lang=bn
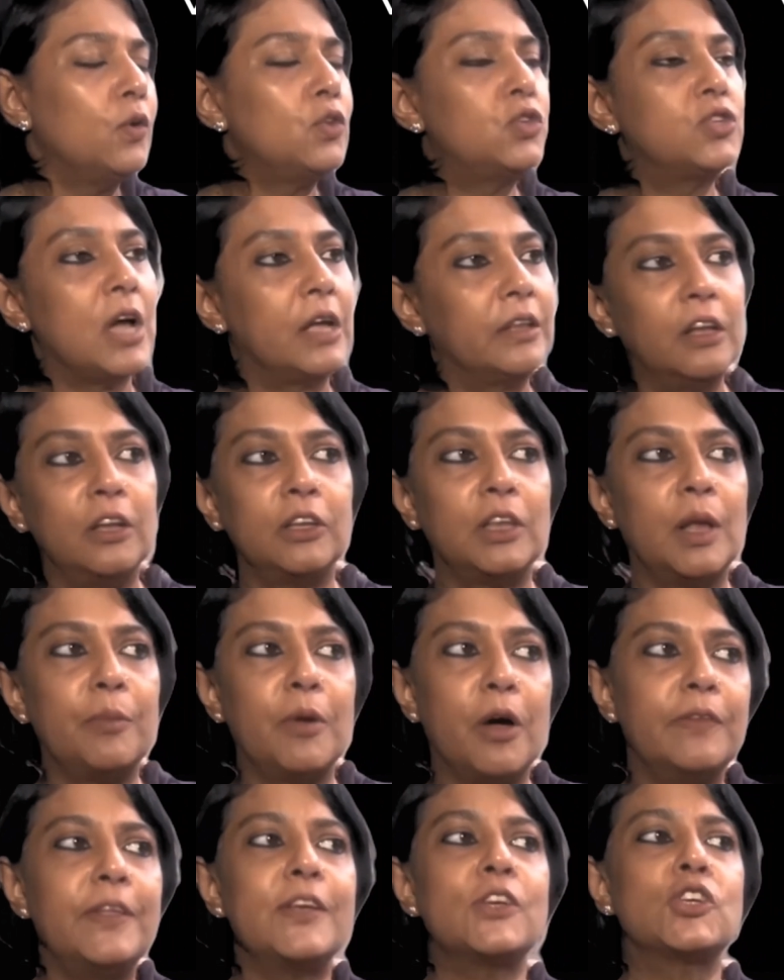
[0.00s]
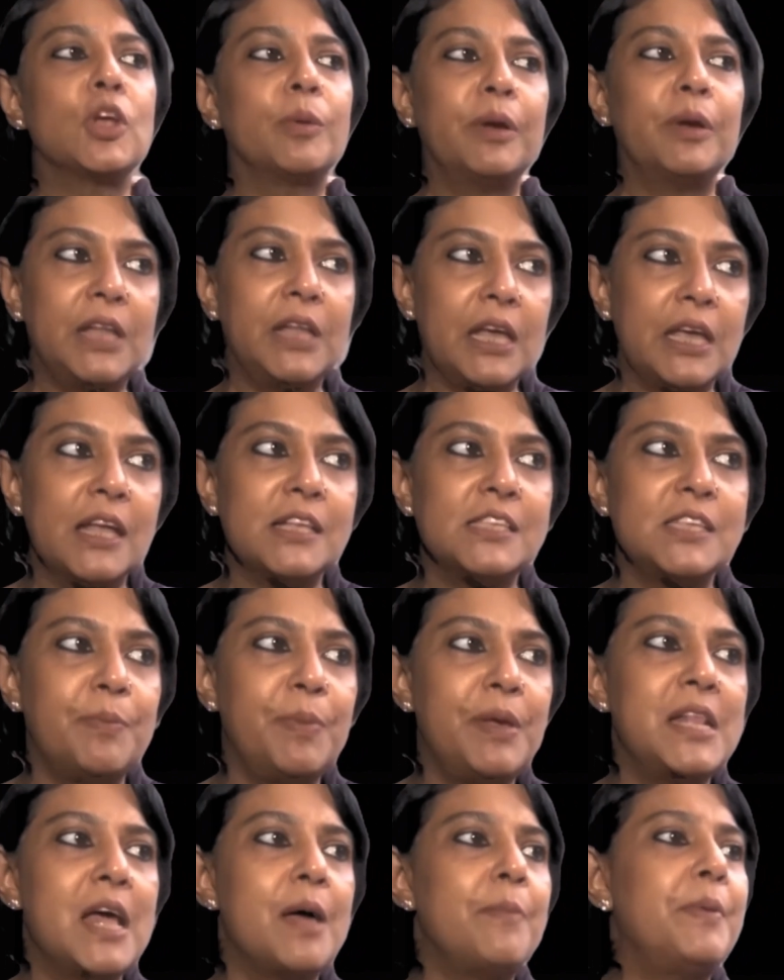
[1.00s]
উচ্চ আদালত আমরা অনেক সময় দেখেছি
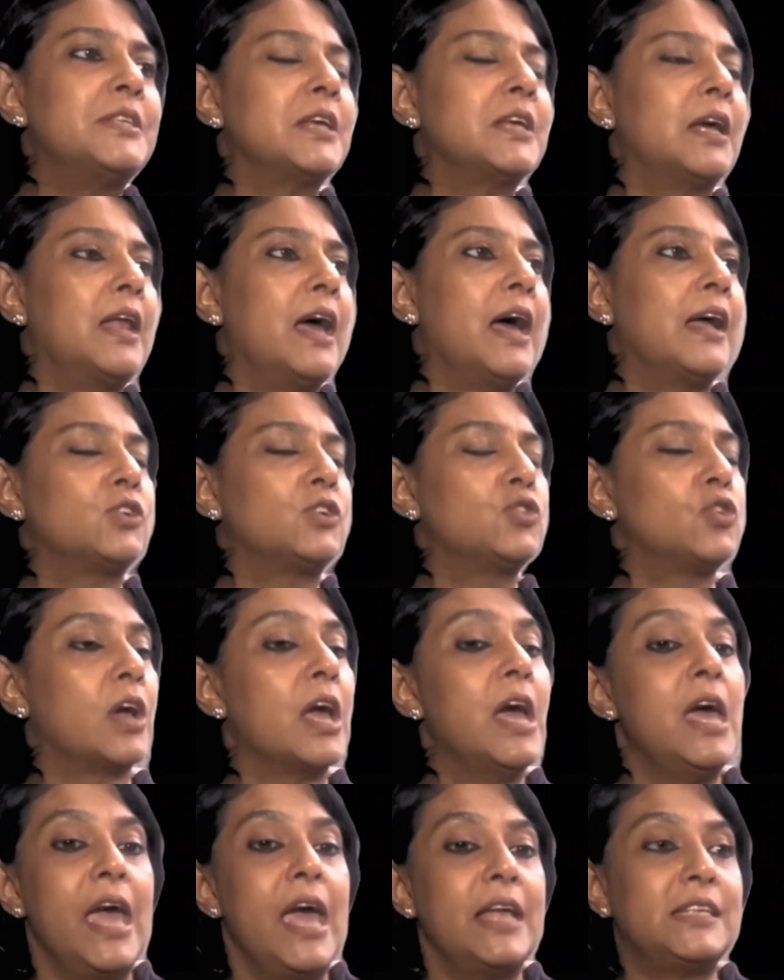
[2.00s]
বিনা বিচারে আটক